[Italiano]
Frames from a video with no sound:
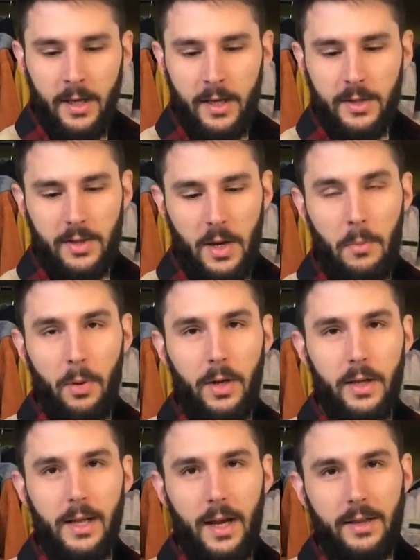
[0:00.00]

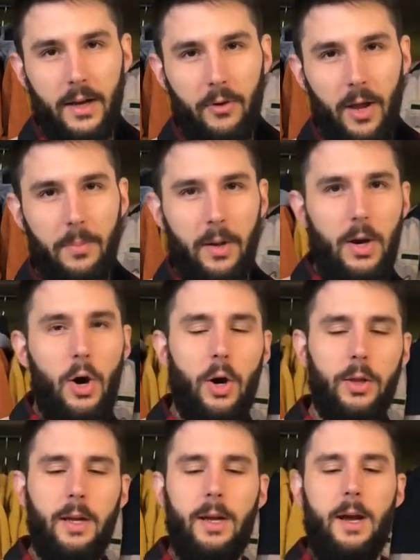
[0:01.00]
simboli della tavola
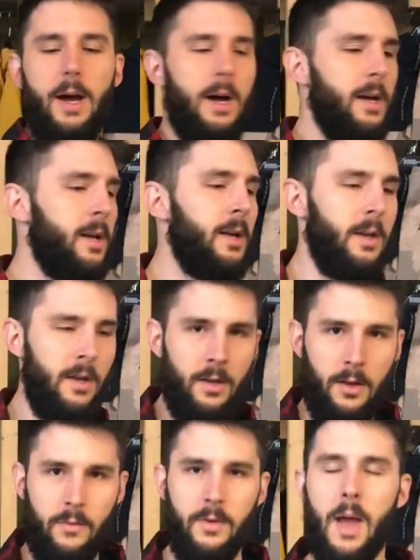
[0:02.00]
periodica,
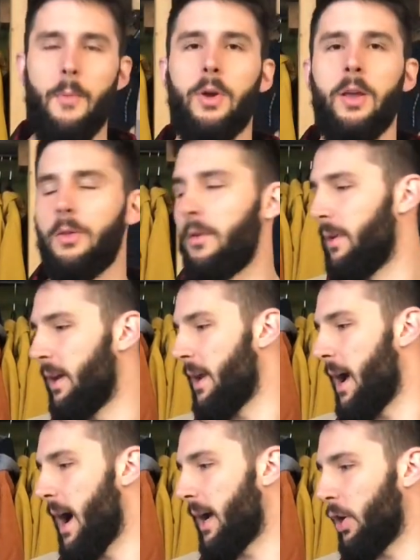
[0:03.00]
Vediamo chi
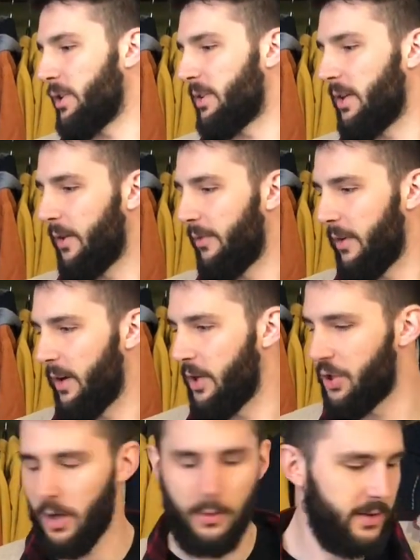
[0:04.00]
indovina a cosa si
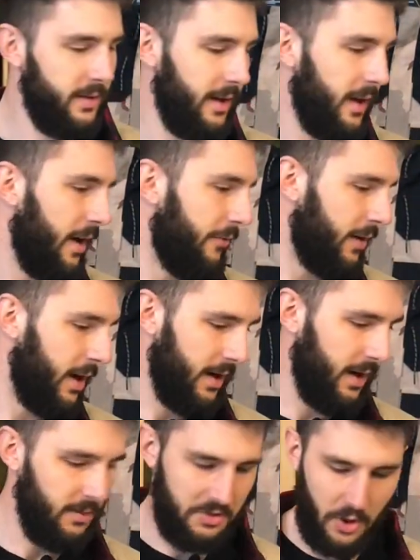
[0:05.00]
riferisce questa grafica
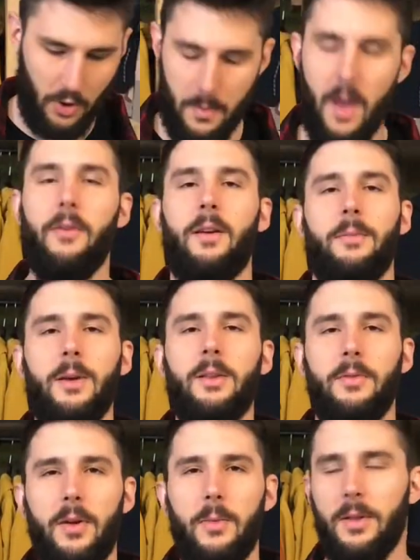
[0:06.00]
che secondo me è
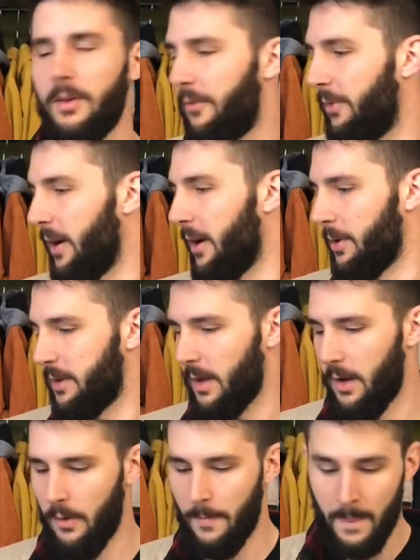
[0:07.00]
veramente, veramente figa
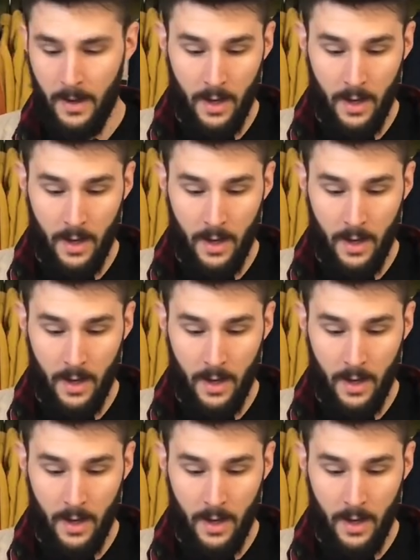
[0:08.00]
quest'anno.